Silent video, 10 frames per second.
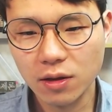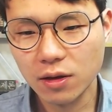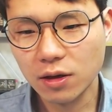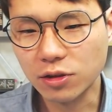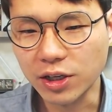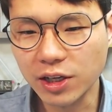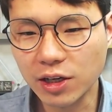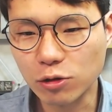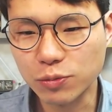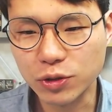그래서 1인
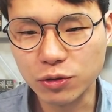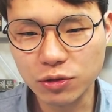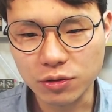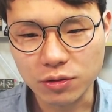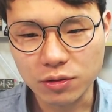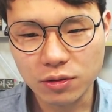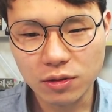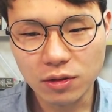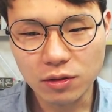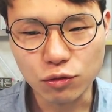가구 비율은
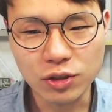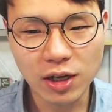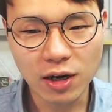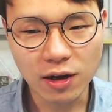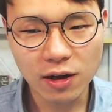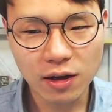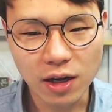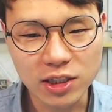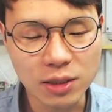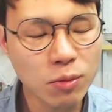우리나라가
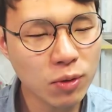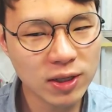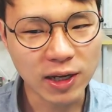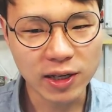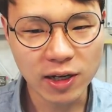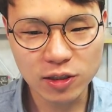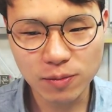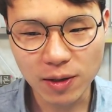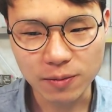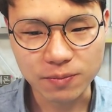아직 일본보다 낮긴
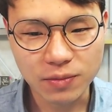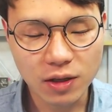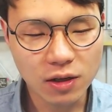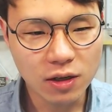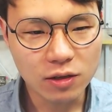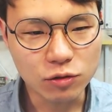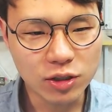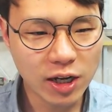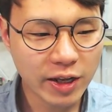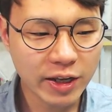하지만
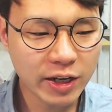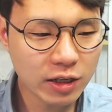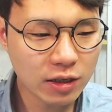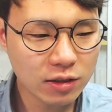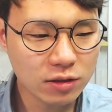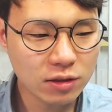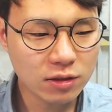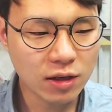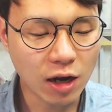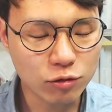우리나라의 1인
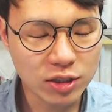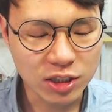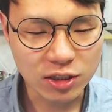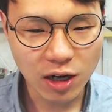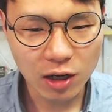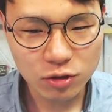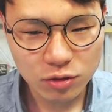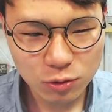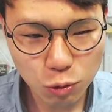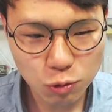가구의 증가
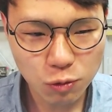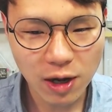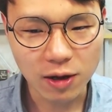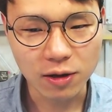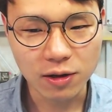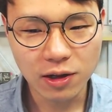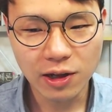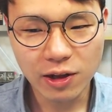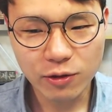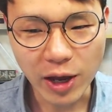속도가
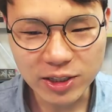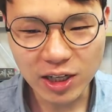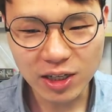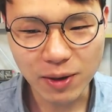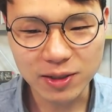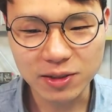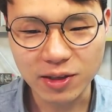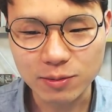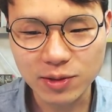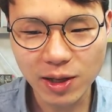굉장히 빠르기
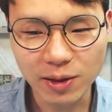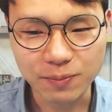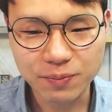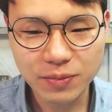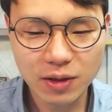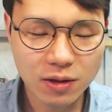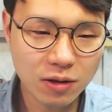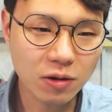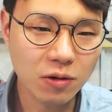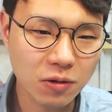때문에
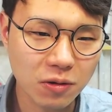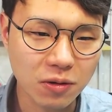어,